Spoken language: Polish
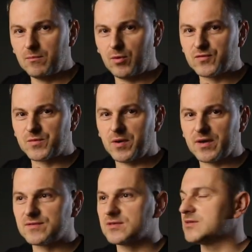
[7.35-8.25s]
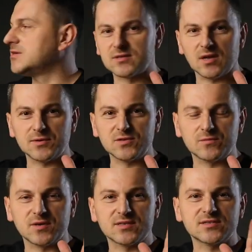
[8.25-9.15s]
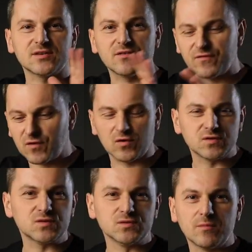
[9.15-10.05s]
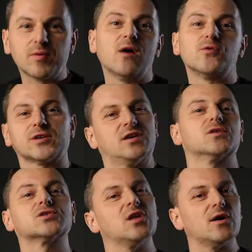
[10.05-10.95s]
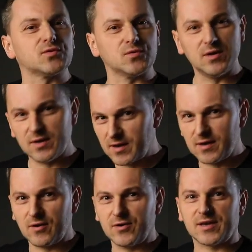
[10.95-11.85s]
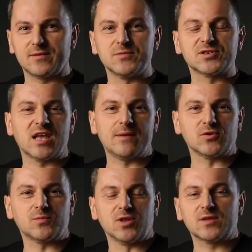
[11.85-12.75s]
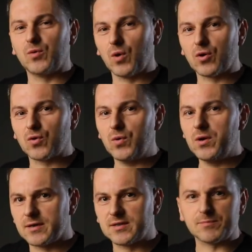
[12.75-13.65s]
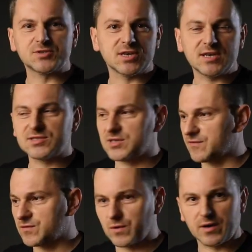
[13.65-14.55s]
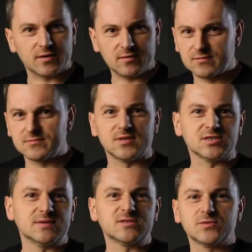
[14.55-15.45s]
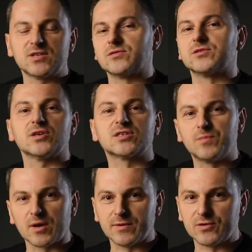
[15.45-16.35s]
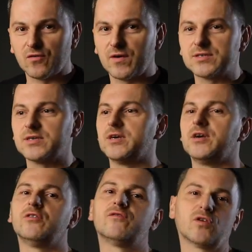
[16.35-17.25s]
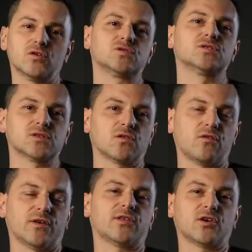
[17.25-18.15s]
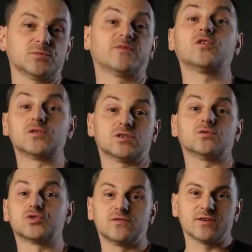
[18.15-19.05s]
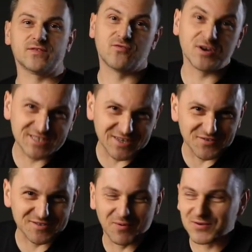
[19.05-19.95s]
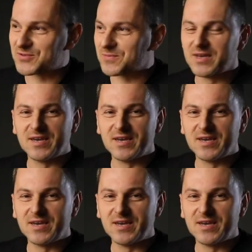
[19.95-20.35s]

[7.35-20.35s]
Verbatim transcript: Powód pierwszy. Całe to miejsce w końcu nabrało takiego kształtu, o jakim myślałem od ponad pół roku i ta przestrzeń, w której zacząłem sobie ostatnio eksperymentować, w końcu jest gotowa do tego, żeby w końcu jej używać we właściwy sposób.